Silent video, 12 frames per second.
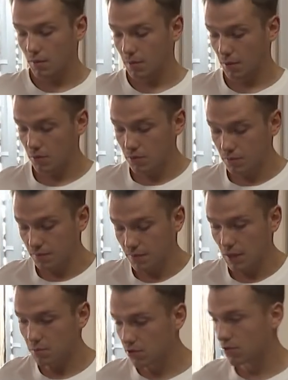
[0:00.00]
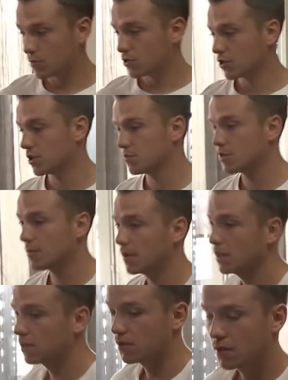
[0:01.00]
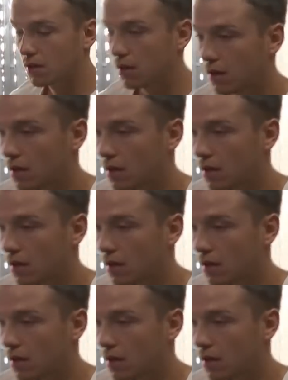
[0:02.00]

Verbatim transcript: Po prostu wydaje mi się, że muszę się przebadać.